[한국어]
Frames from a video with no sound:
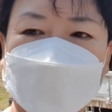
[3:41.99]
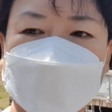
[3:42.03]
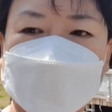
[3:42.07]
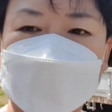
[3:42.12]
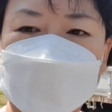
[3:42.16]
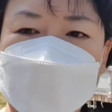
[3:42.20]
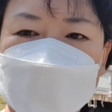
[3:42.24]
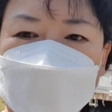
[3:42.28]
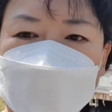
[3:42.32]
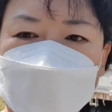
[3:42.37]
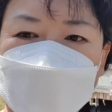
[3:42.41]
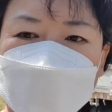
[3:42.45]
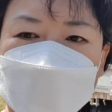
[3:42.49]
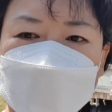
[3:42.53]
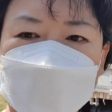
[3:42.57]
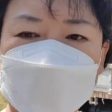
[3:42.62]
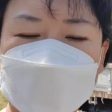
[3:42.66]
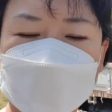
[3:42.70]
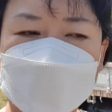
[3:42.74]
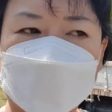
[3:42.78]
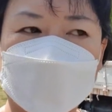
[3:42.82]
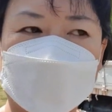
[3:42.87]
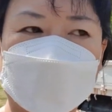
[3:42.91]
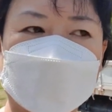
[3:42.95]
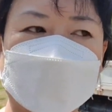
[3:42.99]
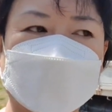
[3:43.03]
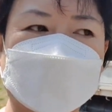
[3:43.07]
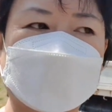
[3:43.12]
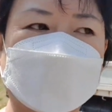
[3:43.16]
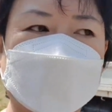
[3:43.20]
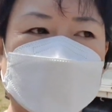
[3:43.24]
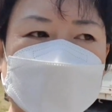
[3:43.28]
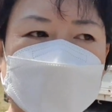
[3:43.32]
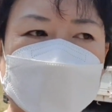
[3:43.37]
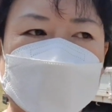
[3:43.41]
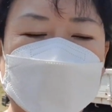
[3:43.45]
그래서 오늘
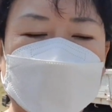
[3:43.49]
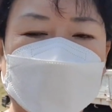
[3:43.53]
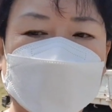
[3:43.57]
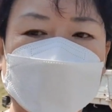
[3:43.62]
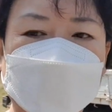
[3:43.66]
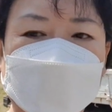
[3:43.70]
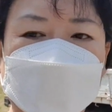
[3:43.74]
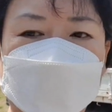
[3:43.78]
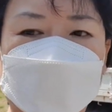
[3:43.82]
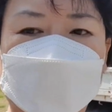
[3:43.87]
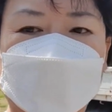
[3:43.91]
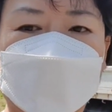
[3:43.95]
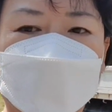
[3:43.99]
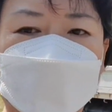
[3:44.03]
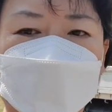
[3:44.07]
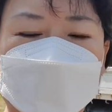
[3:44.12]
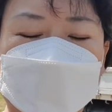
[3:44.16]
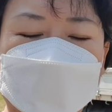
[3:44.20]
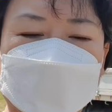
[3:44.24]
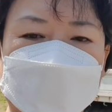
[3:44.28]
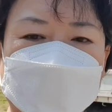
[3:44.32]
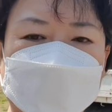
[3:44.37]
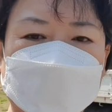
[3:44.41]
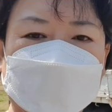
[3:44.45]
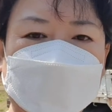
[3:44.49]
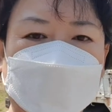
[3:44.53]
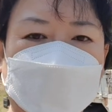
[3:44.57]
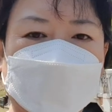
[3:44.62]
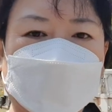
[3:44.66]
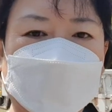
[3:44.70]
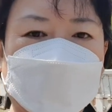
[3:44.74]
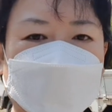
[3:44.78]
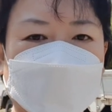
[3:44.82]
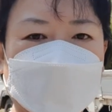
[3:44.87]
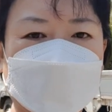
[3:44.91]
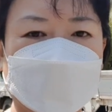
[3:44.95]
오후에는 그
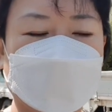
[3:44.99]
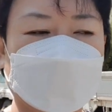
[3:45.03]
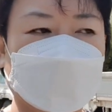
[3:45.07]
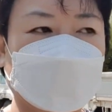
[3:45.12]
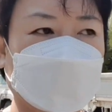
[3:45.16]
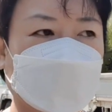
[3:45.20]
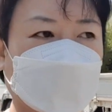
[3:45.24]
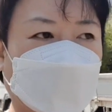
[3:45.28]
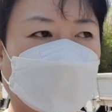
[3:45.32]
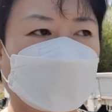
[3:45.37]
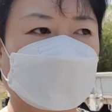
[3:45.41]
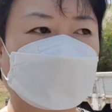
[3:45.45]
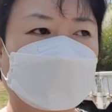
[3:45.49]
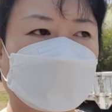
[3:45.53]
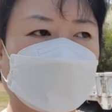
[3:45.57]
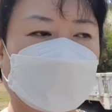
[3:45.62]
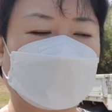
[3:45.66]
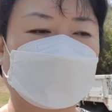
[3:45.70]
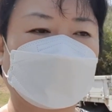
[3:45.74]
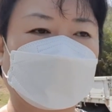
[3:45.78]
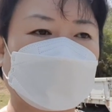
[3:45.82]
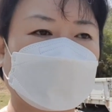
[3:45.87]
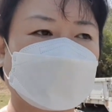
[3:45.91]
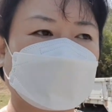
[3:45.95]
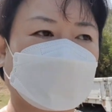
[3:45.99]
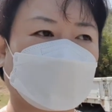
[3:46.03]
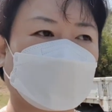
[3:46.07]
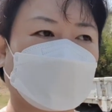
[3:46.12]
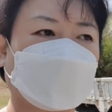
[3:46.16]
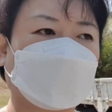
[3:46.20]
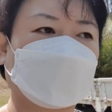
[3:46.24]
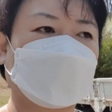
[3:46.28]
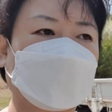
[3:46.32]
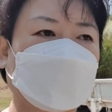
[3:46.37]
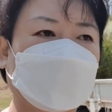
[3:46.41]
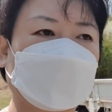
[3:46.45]
자료들 다시 한번
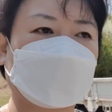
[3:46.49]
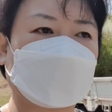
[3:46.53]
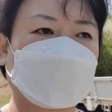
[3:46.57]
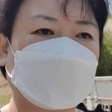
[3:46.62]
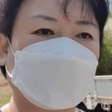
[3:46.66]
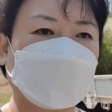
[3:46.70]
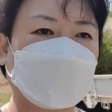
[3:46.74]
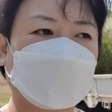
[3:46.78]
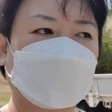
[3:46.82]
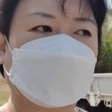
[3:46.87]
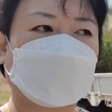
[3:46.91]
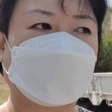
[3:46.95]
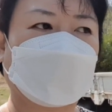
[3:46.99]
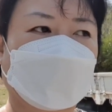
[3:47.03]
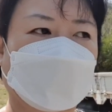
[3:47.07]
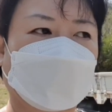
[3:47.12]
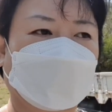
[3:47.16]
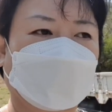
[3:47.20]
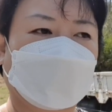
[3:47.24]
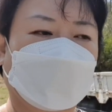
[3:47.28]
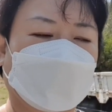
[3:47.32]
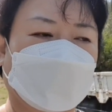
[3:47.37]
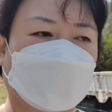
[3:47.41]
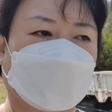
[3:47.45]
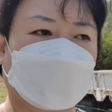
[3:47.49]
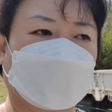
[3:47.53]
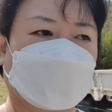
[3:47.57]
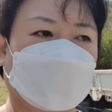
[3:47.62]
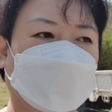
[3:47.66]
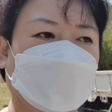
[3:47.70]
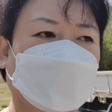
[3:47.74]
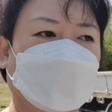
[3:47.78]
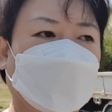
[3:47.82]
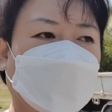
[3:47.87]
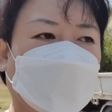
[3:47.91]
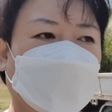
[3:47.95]
점검하고
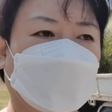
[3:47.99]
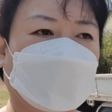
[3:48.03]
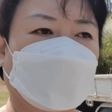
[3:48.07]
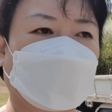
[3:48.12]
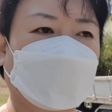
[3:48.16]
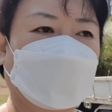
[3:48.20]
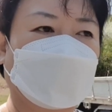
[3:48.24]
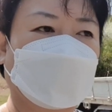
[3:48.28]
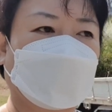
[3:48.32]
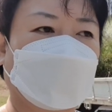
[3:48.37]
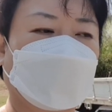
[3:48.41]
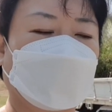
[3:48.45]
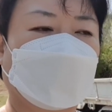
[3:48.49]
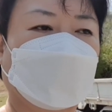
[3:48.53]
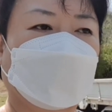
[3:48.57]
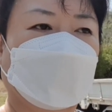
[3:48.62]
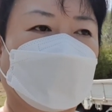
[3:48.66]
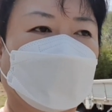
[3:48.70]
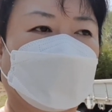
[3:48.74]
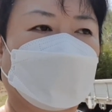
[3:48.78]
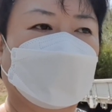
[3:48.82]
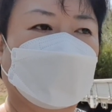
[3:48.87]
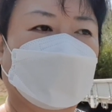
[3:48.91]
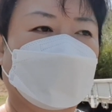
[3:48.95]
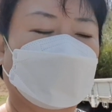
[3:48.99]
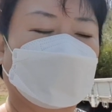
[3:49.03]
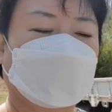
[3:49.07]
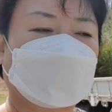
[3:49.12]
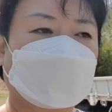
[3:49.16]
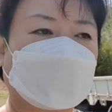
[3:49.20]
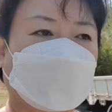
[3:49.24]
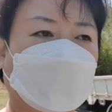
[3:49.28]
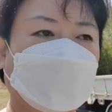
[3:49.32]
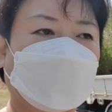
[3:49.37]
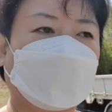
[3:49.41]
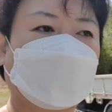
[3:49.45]
또 어,
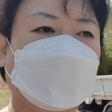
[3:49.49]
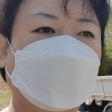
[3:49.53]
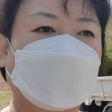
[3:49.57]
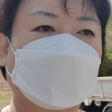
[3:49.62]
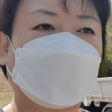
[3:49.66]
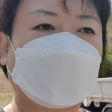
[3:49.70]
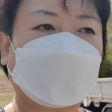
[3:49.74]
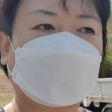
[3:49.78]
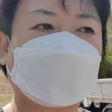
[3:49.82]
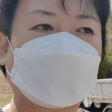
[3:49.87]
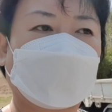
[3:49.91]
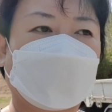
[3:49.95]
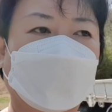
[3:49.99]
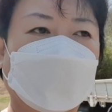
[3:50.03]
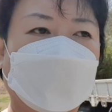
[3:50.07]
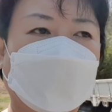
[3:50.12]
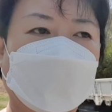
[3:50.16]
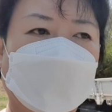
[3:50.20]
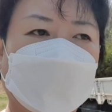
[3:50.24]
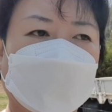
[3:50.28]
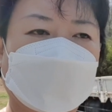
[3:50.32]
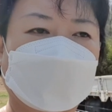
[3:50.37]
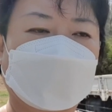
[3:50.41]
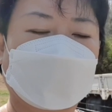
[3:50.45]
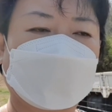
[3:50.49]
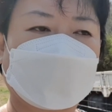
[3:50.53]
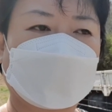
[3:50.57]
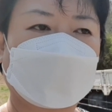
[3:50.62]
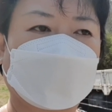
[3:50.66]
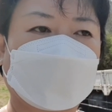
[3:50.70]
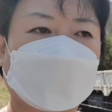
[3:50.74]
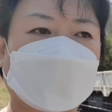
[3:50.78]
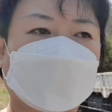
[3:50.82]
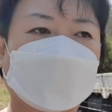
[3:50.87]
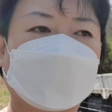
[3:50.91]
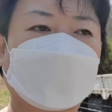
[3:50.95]
제의할 거
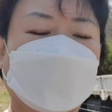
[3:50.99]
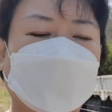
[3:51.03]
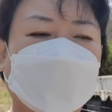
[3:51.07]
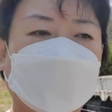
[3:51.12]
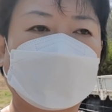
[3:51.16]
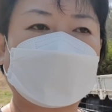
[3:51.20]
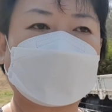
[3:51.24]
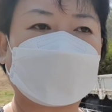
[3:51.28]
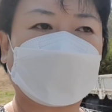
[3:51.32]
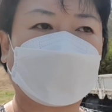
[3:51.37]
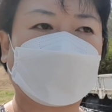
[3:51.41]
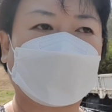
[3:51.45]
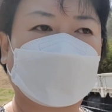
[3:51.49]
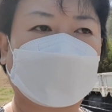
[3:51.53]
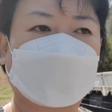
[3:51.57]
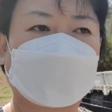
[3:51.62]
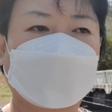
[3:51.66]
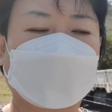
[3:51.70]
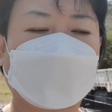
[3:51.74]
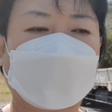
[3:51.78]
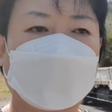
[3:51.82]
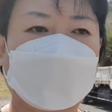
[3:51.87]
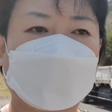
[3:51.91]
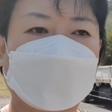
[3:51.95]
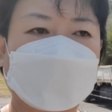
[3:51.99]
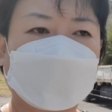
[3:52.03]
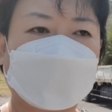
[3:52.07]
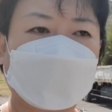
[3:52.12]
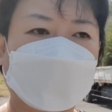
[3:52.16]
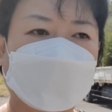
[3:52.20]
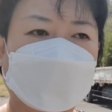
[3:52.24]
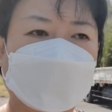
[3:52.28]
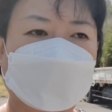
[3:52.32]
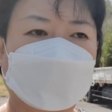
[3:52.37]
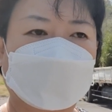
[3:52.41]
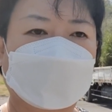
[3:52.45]
의견을 모아서 내일은
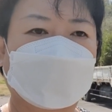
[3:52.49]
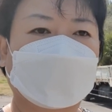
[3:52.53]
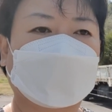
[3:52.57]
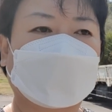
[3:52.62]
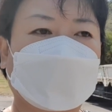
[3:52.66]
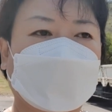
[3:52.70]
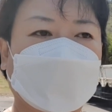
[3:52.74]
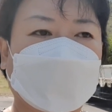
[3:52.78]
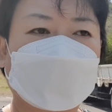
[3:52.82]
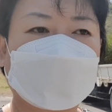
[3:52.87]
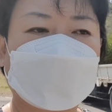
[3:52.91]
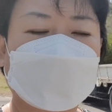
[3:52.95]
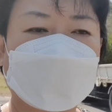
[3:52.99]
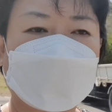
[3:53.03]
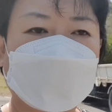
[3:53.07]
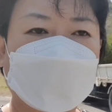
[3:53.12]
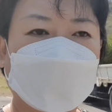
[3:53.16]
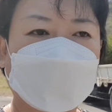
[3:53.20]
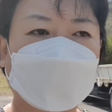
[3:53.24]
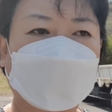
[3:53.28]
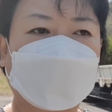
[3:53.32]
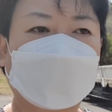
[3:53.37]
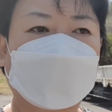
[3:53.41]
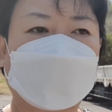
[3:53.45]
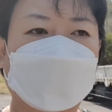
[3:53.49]
경기도